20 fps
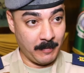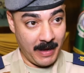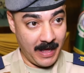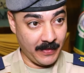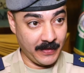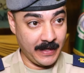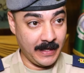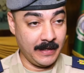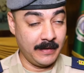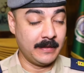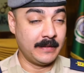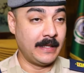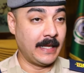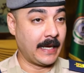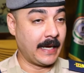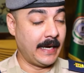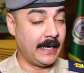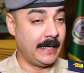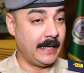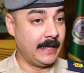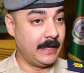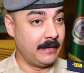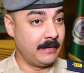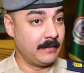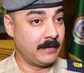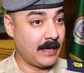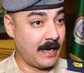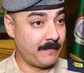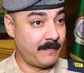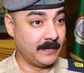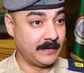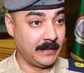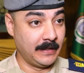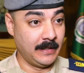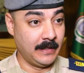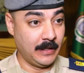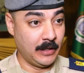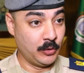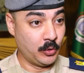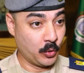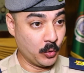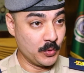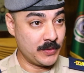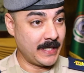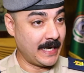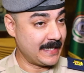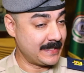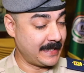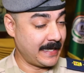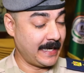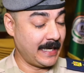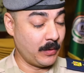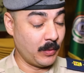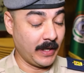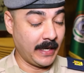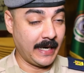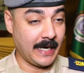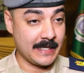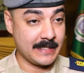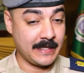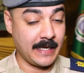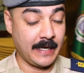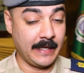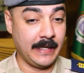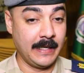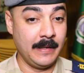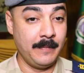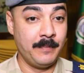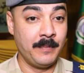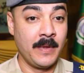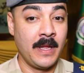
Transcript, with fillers: الماضية تلقينا كافة الدروس العسكرية والغير عسكرية